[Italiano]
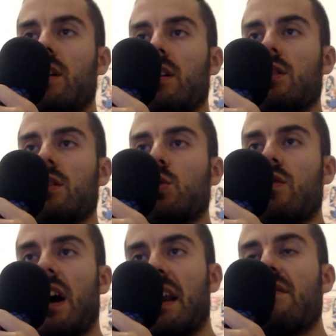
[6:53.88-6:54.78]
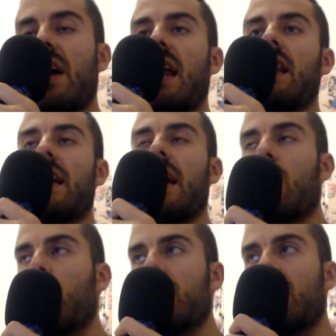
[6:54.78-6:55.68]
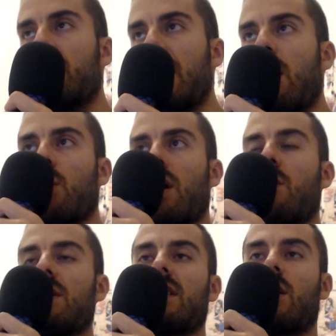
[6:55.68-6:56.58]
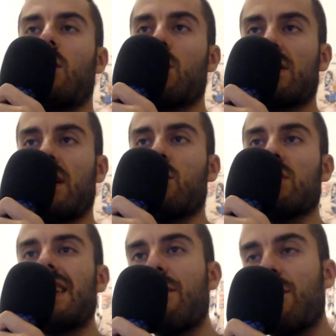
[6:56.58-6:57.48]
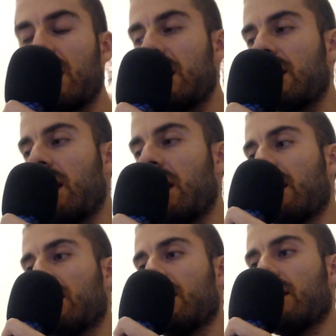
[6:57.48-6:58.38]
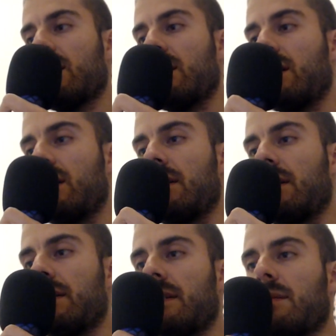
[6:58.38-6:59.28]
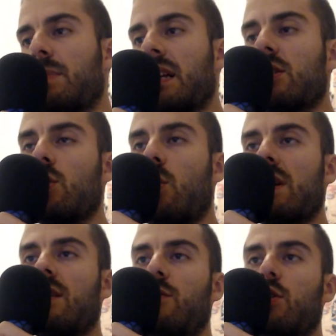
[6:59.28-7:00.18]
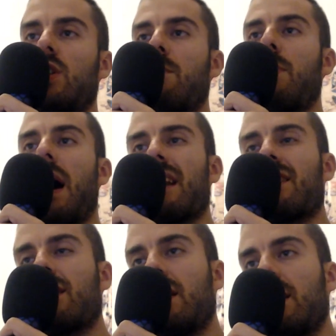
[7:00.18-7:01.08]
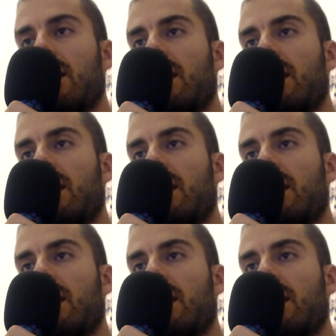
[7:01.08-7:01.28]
sui vari livelli, ecco mi, mi auguro che questa corsa non sia infinita, eh, perché sono queste forse le parti